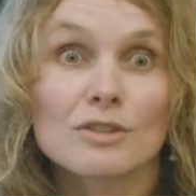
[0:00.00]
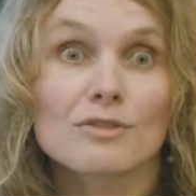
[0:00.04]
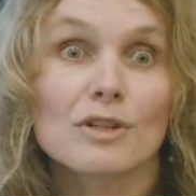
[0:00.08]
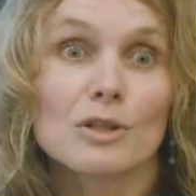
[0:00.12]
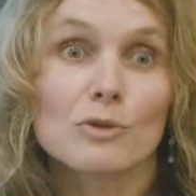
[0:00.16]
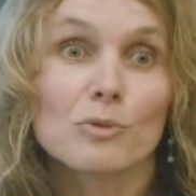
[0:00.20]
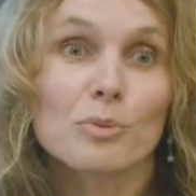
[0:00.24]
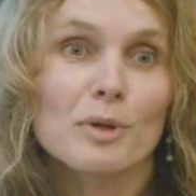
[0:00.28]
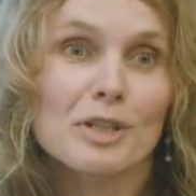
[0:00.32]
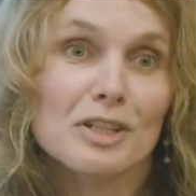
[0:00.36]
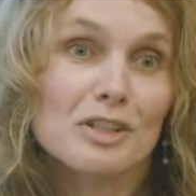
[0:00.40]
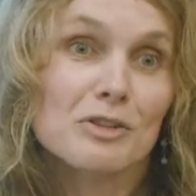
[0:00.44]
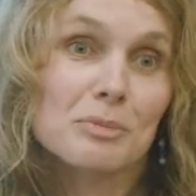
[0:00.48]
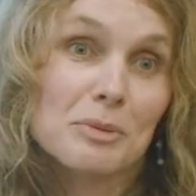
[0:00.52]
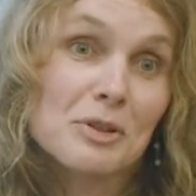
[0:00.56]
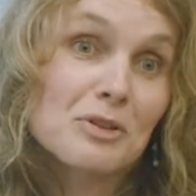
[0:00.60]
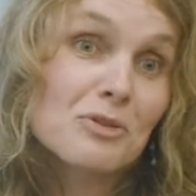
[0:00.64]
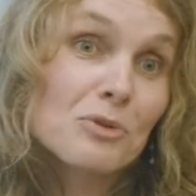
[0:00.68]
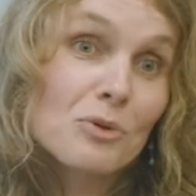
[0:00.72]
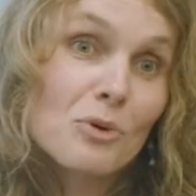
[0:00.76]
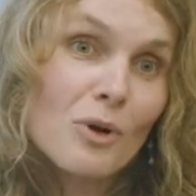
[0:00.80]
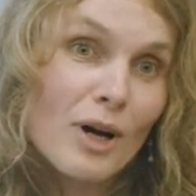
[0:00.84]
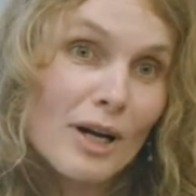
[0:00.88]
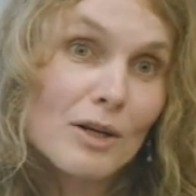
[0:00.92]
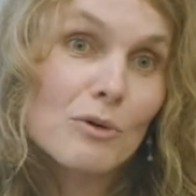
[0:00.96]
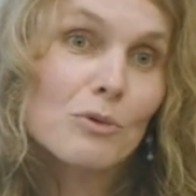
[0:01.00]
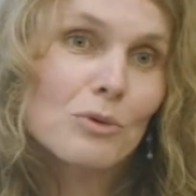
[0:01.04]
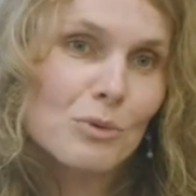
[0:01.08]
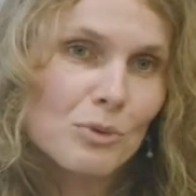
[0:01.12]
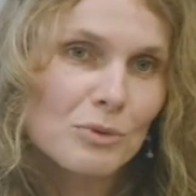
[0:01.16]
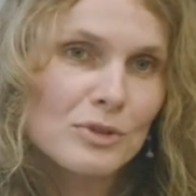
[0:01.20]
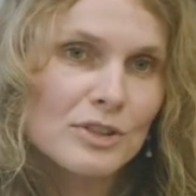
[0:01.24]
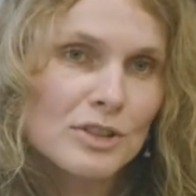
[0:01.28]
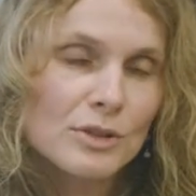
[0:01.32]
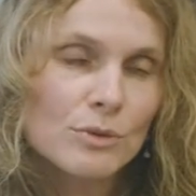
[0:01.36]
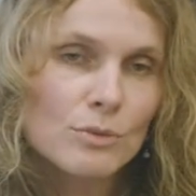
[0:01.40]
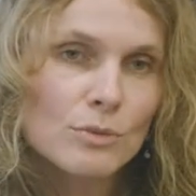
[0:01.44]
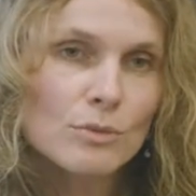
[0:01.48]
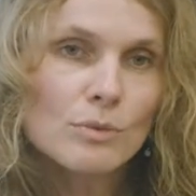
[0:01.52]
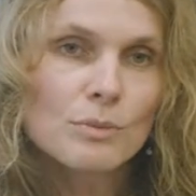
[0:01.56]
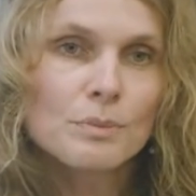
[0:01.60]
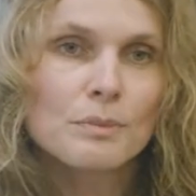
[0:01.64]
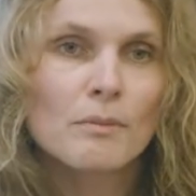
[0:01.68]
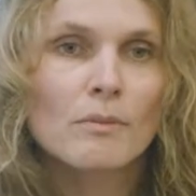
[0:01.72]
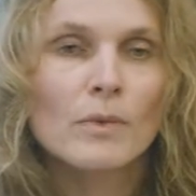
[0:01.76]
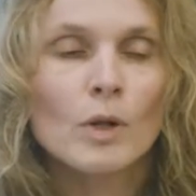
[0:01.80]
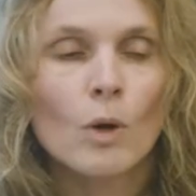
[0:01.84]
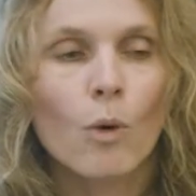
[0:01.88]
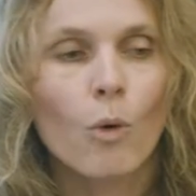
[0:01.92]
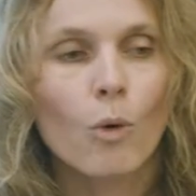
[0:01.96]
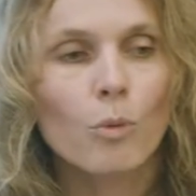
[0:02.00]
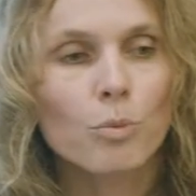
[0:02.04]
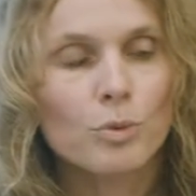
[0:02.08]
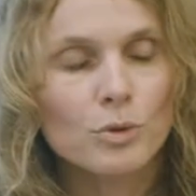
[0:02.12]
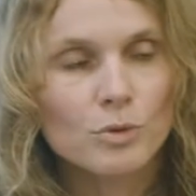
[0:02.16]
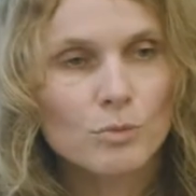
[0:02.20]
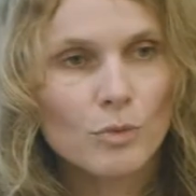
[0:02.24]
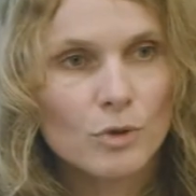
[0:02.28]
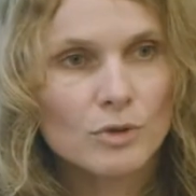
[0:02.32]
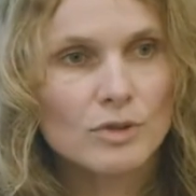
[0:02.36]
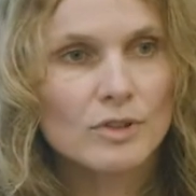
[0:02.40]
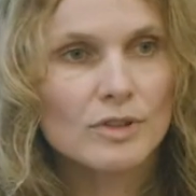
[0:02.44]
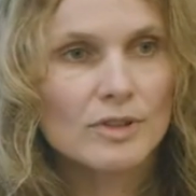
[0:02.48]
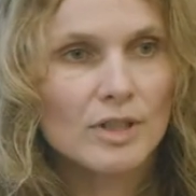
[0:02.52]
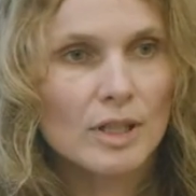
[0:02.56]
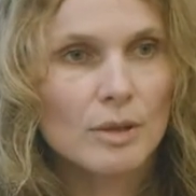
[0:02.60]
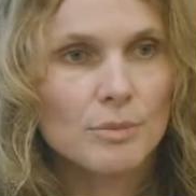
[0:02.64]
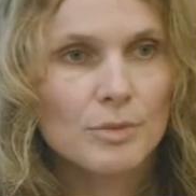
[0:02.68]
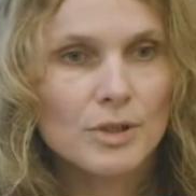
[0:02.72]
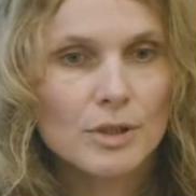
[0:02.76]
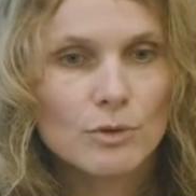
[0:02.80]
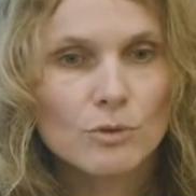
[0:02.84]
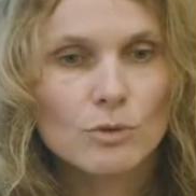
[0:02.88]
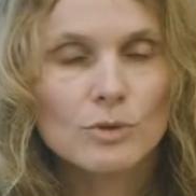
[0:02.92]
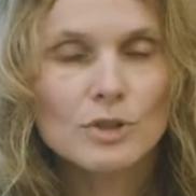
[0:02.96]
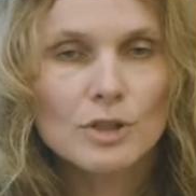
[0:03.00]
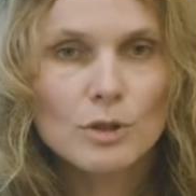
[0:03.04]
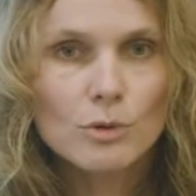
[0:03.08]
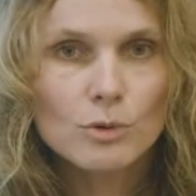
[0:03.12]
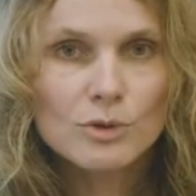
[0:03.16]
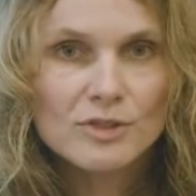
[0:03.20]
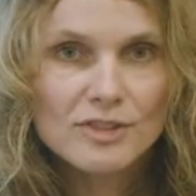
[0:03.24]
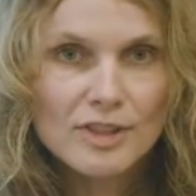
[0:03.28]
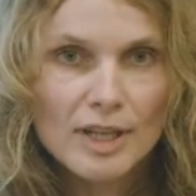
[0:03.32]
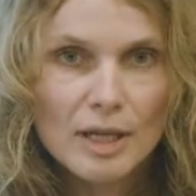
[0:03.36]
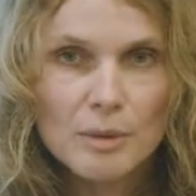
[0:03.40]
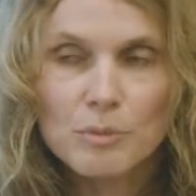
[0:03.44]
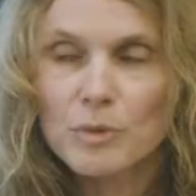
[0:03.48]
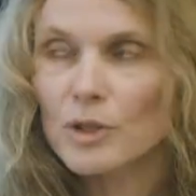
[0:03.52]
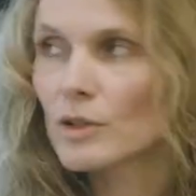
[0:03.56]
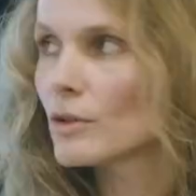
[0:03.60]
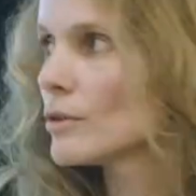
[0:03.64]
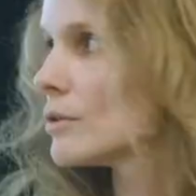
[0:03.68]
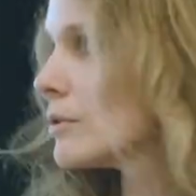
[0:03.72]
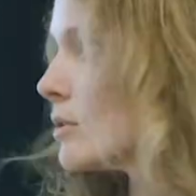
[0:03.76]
n'évalue pas l'expression orale en continu. On peut demander très bien, donner le thème